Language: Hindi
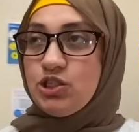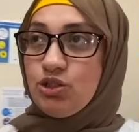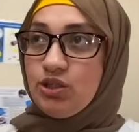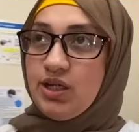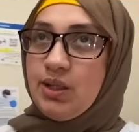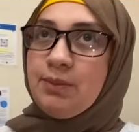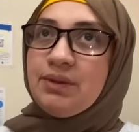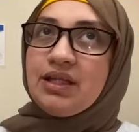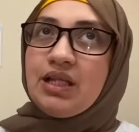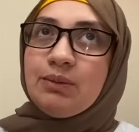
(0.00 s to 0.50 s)
जो कि
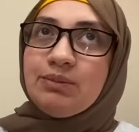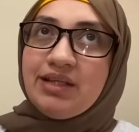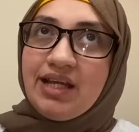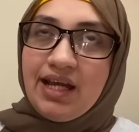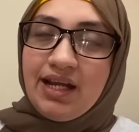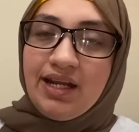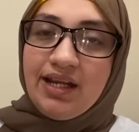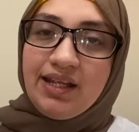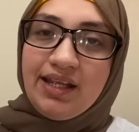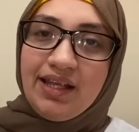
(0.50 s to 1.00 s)
मतलब
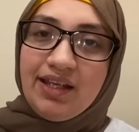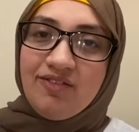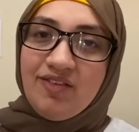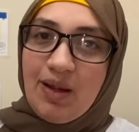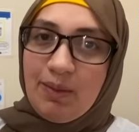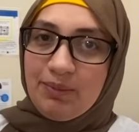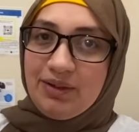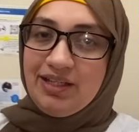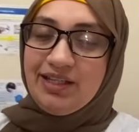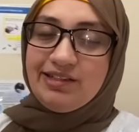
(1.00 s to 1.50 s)
जाहिर है कि एक
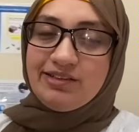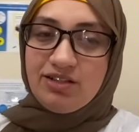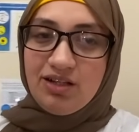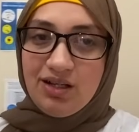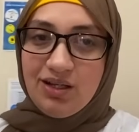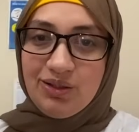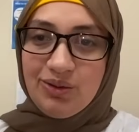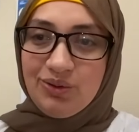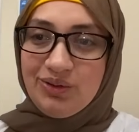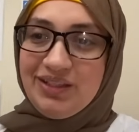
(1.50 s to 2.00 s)
फैमिली की
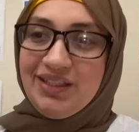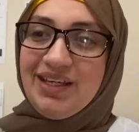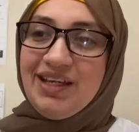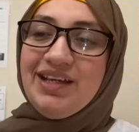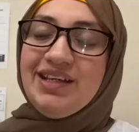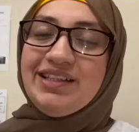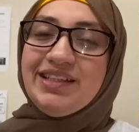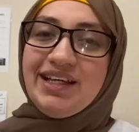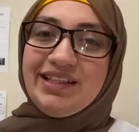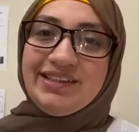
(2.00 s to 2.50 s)
स्ट्रगल होती है
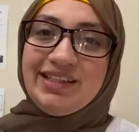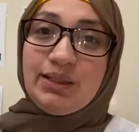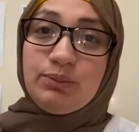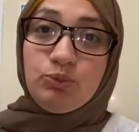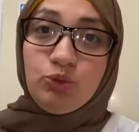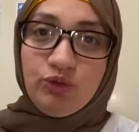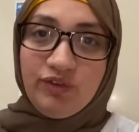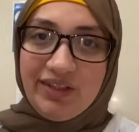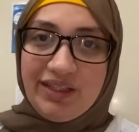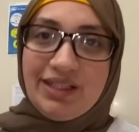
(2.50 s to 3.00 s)
साथ साथ
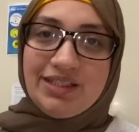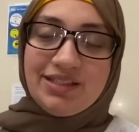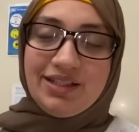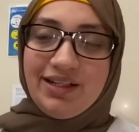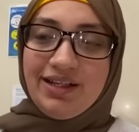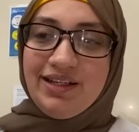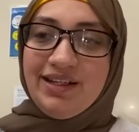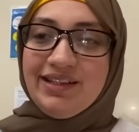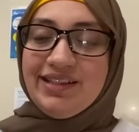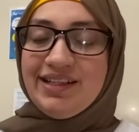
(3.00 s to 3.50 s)
मूविंग की चल
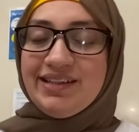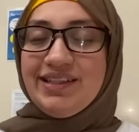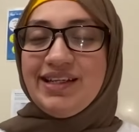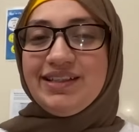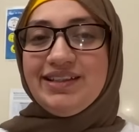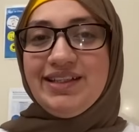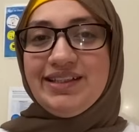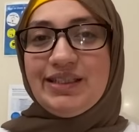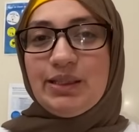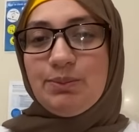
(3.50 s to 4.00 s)
रही है साथ साथ
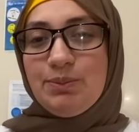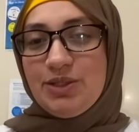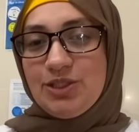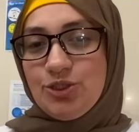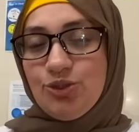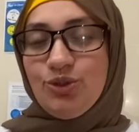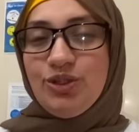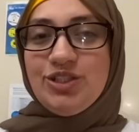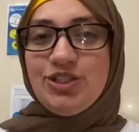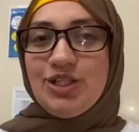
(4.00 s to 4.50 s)
ये सब
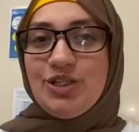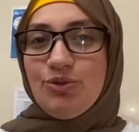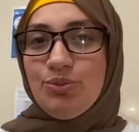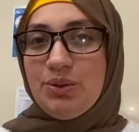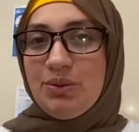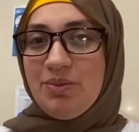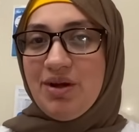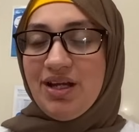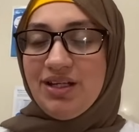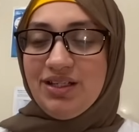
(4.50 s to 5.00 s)
बच्चों की जो है
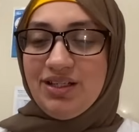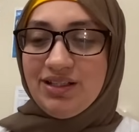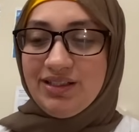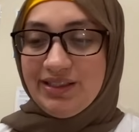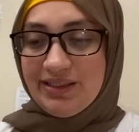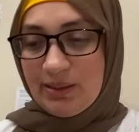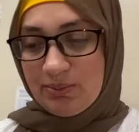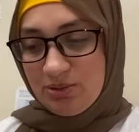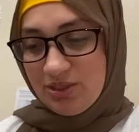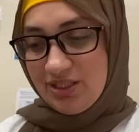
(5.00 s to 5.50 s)
बीमारियाँ ये
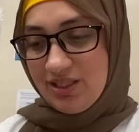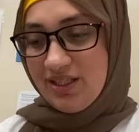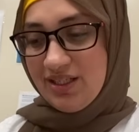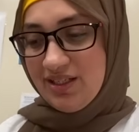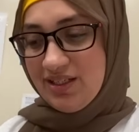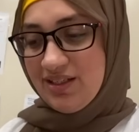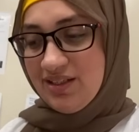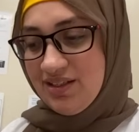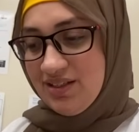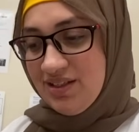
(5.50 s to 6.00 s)
सब चल रही
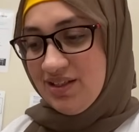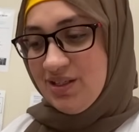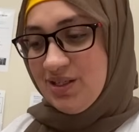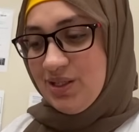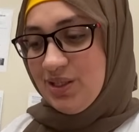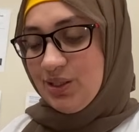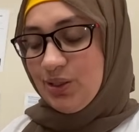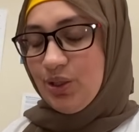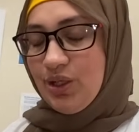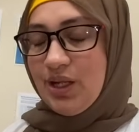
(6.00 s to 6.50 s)
हैं
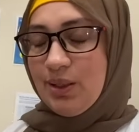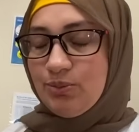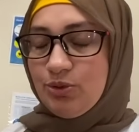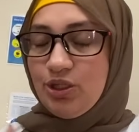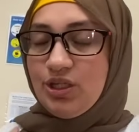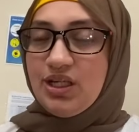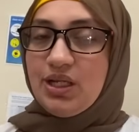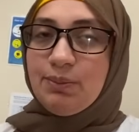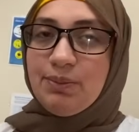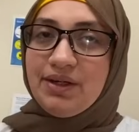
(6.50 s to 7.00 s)
तो
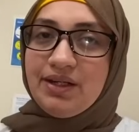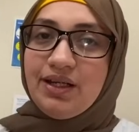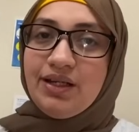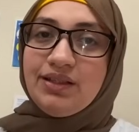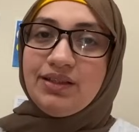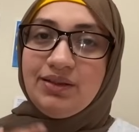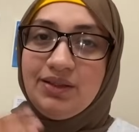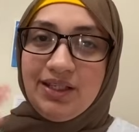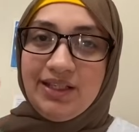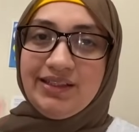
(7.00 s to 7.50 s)
अलहमदिल्ला बट
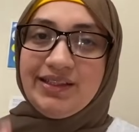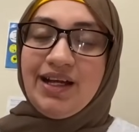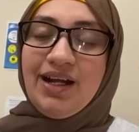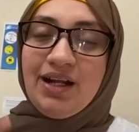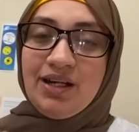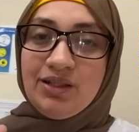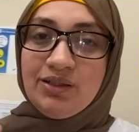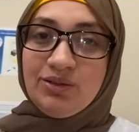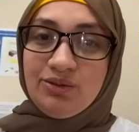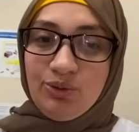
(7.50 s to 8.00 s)
थिंग्स आर
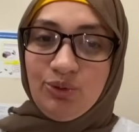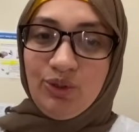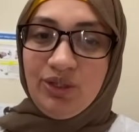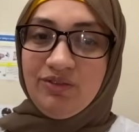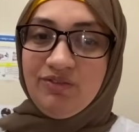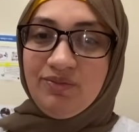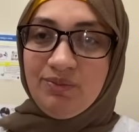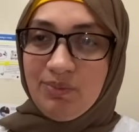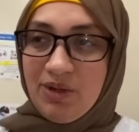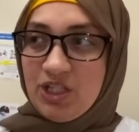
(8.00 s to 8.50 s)

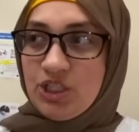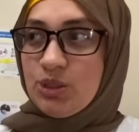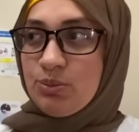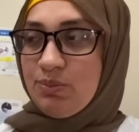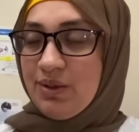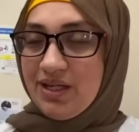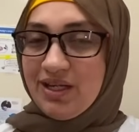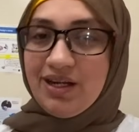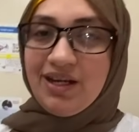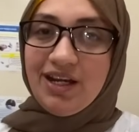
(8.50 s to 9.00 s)
डूइंग मच
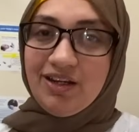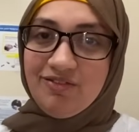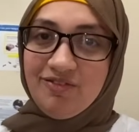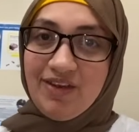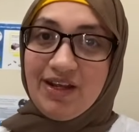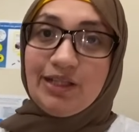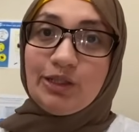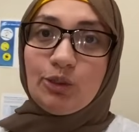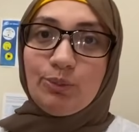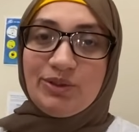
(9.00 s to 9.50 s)
बेटर एंड
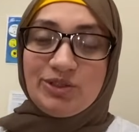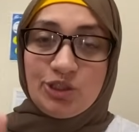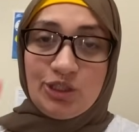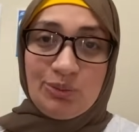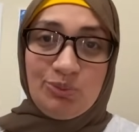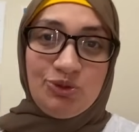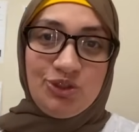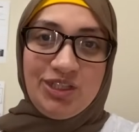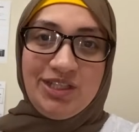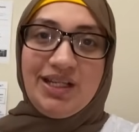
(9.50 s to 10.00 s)
वेल तो बच्चे
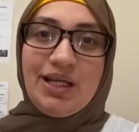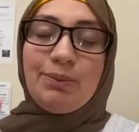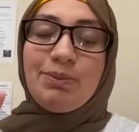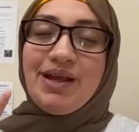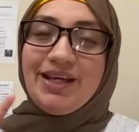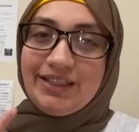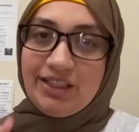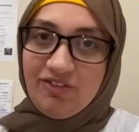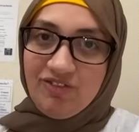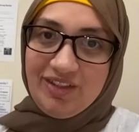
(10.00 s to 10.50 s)
पूछेंगे आप
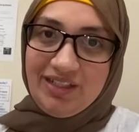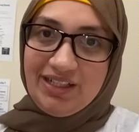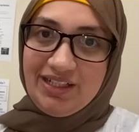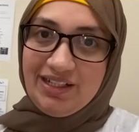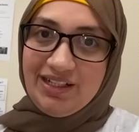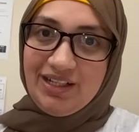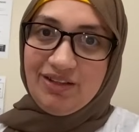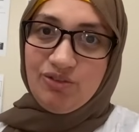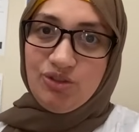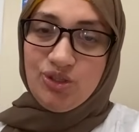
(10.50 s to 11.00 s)
कैसा फील कर रहे हैं